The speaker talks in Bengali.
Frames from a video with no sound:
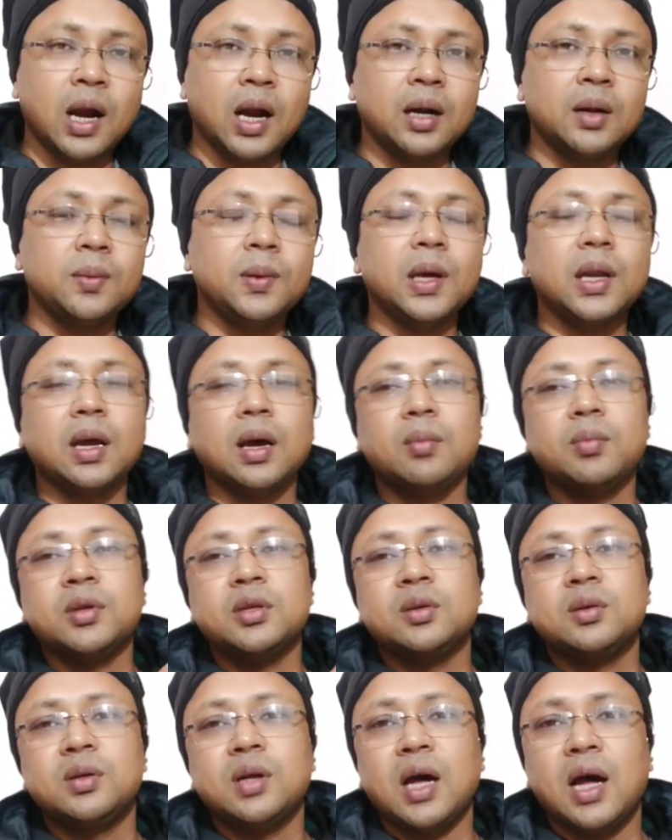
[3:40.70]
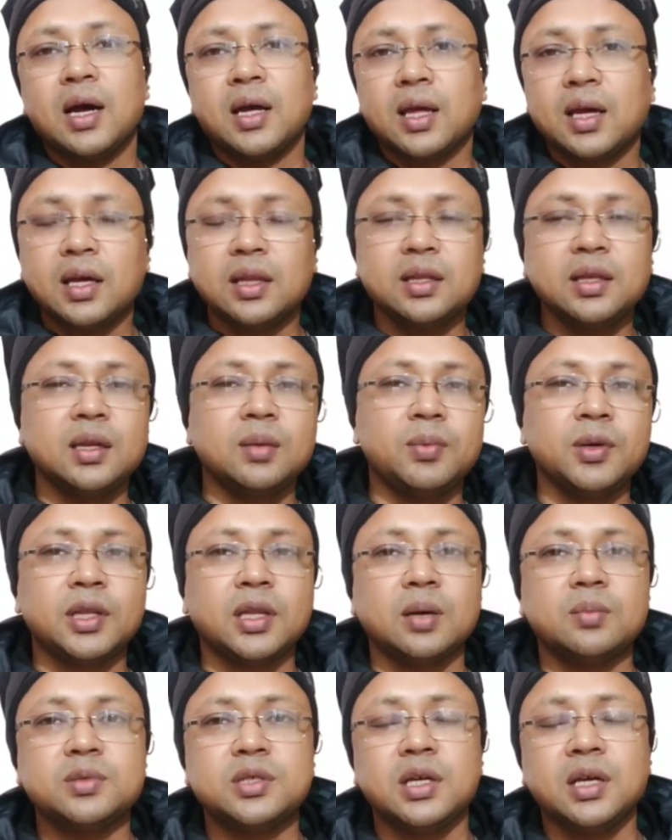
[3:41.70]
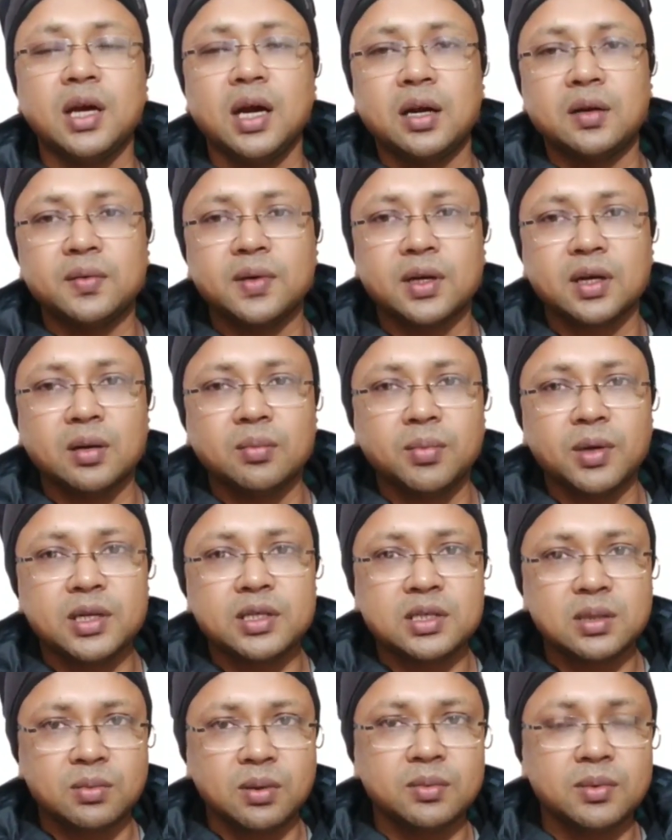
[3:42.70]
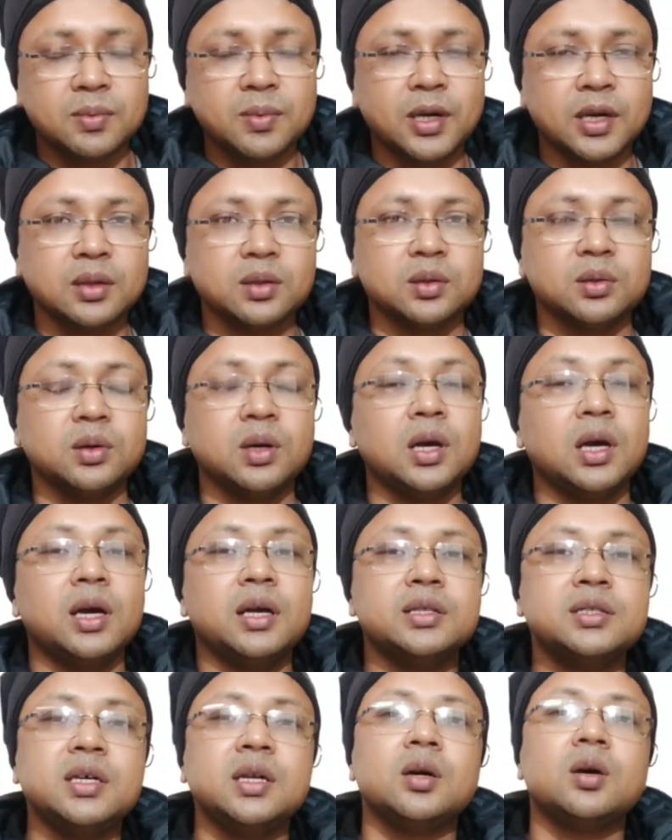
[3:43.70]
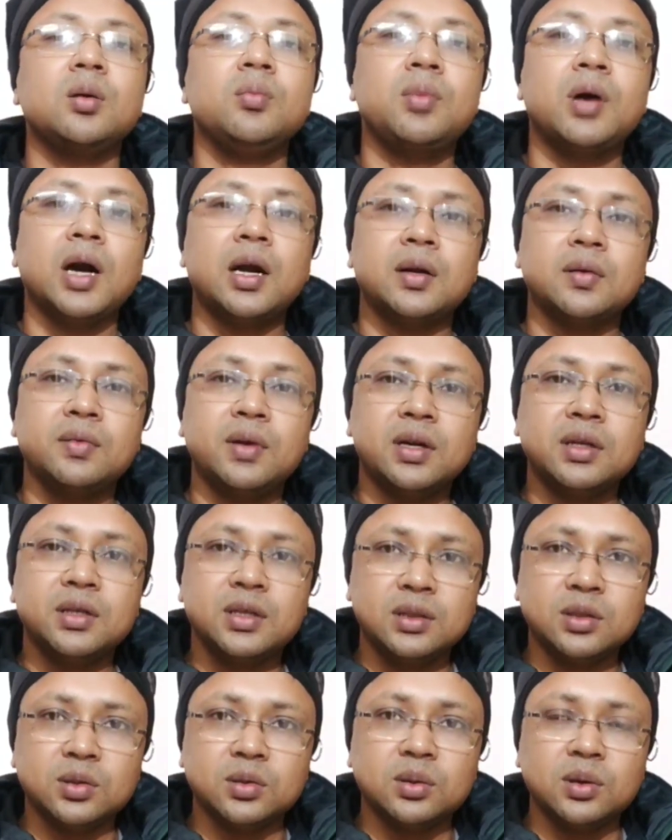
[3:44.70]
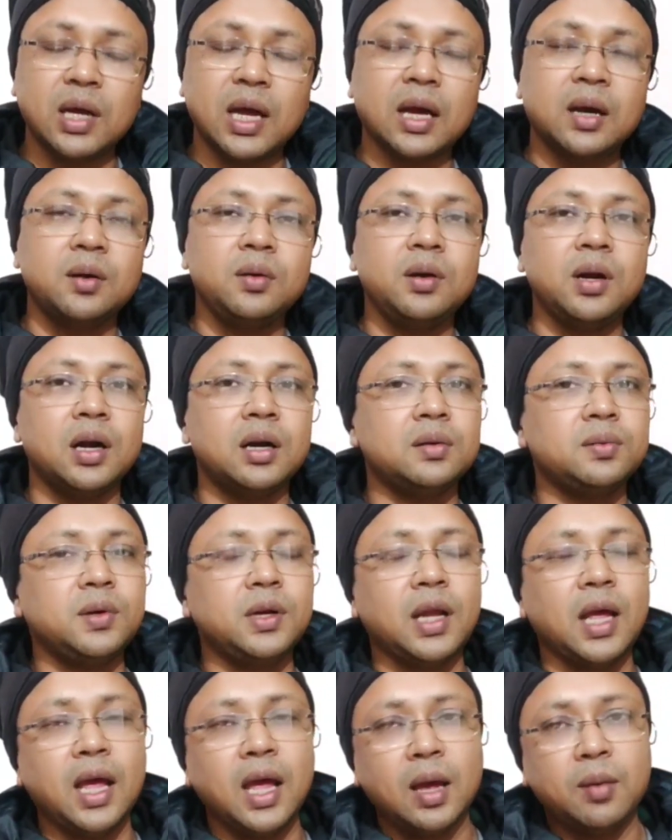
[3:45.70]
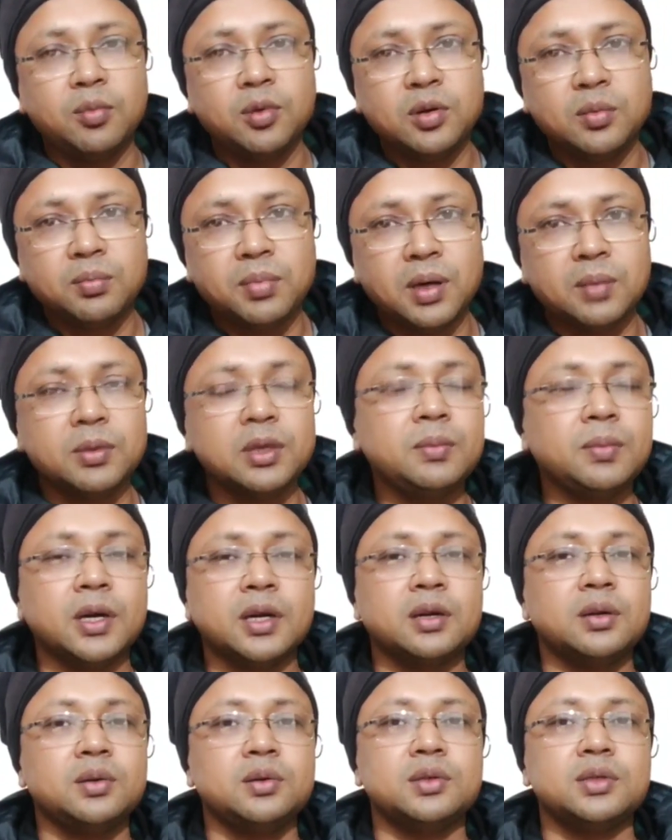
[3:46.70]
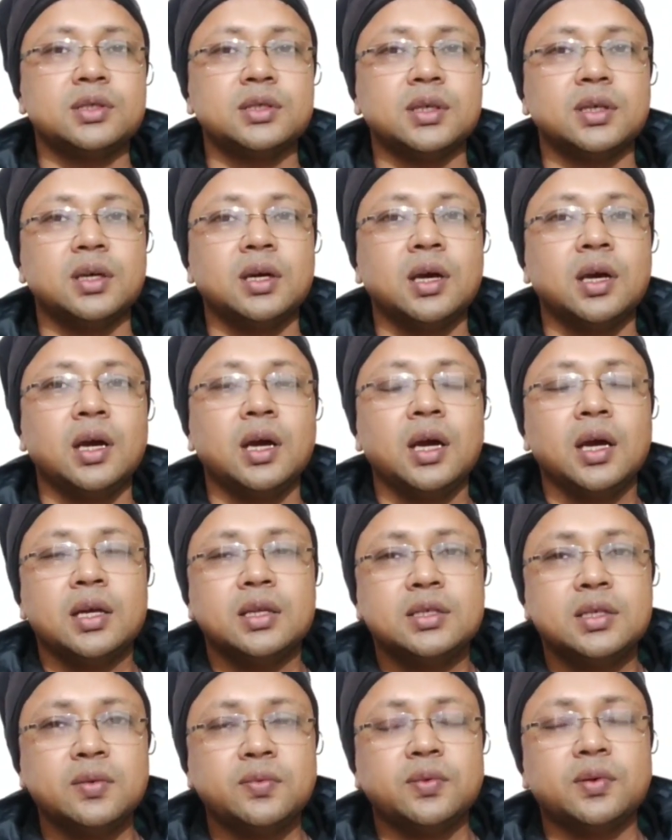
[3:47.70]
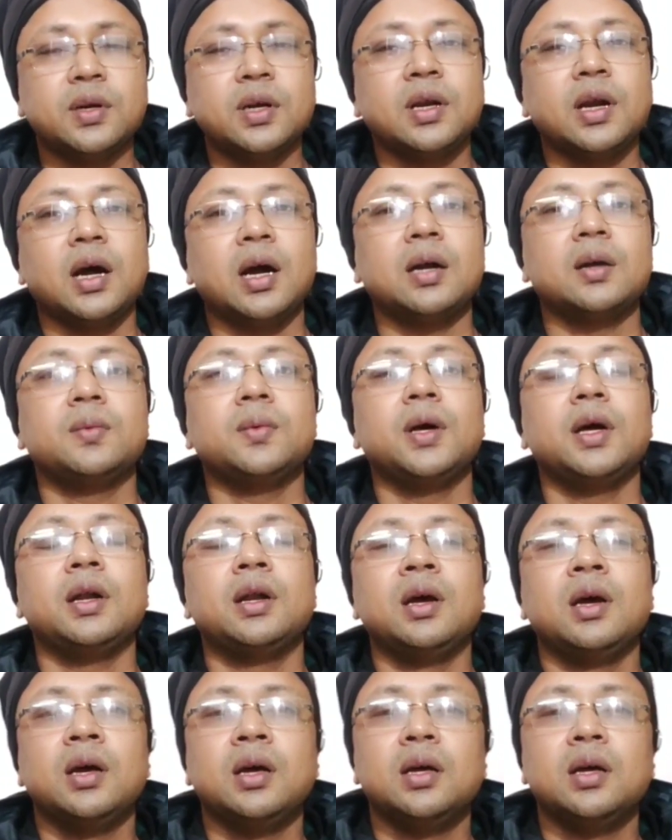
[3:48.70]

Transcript: হার্ডওয়্যার আমরা যখন আগেকার দিনে পেতাম সেই হার্ডওয়্যার কোম্পানি যেভাবে বানাতো যেরকম হার্ডওয়্যার দিত এখন হার্ডওয়্যার এমনভাবেই বানানো হচ্ছে যে ফোনের হার্ডওয়্যার